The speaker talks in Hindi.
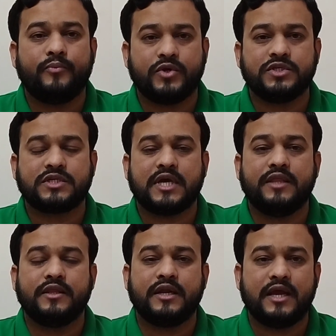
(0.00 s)
प्रोजेक्ट का
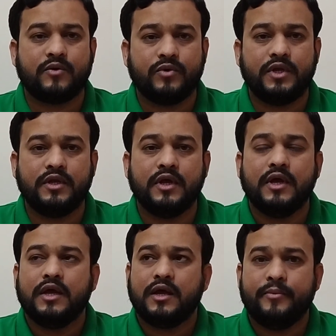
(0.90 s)
अंदर या कोई
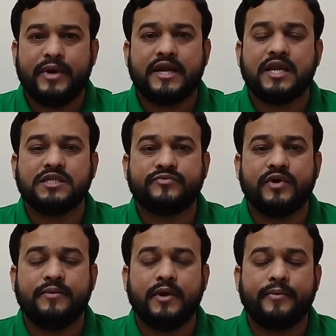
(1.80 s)
मेंटेनेंस
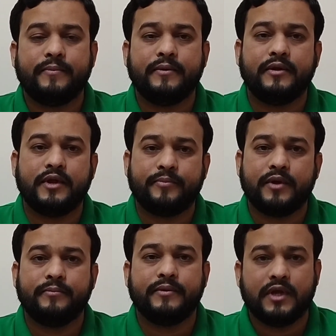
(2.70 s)
फील्ड में एफएम एफएम